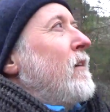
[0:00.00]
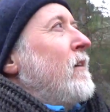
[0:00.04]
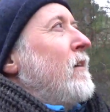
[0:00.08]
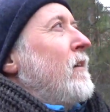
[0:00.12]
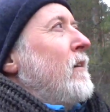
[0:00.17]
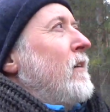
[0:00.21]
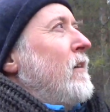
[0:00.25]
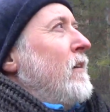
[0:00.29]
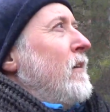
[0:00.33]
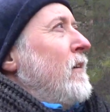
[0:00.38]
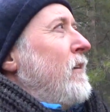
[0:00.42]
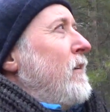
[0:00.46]

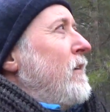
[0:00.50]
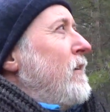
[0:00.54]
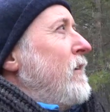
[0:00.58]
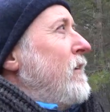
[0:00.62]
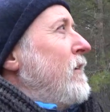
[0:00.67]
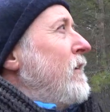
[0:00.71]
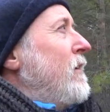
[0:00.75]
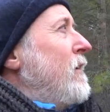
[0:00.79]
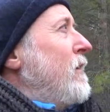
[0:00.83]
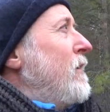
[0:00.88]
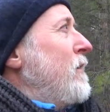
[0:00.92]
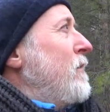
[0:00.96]

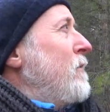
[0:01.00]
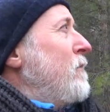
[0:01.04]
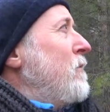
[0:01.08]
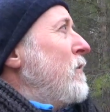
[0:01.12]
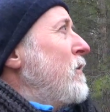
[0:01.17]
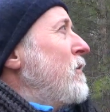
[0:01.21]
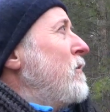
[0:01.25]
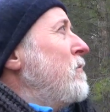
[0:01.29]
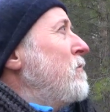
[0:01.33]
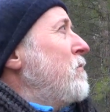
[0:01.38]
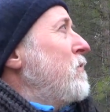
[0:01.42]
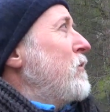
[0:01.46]
Y
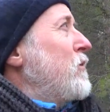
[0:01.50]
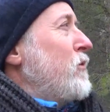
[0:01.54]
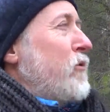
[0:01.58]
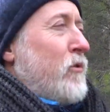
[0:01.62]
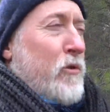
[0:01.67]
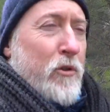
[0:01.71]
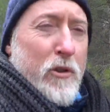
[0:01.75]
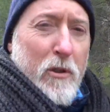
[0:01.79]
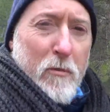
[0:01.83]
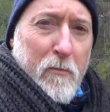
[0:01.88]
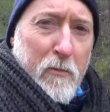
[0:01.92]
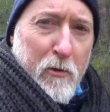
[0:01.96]
bueno, pues
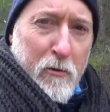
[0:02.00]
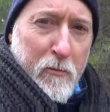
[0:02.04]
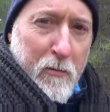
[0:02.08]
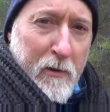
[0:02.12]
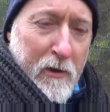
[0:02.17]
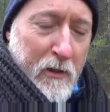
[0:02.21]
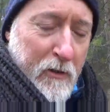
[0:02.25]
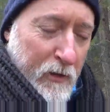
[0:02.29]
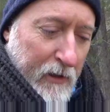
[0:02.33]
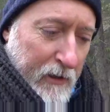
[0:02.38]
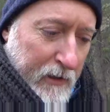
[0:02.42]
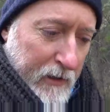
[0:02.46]
nos hemos
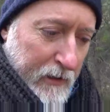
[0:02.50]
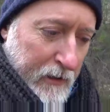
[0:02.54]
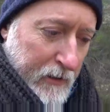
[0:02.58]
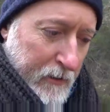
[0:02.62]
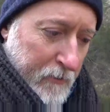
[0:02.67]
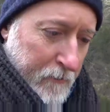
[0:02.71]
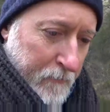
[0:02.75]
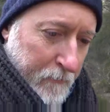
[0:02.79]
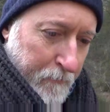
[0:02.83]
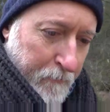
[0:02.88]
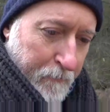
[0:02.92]
venido aquí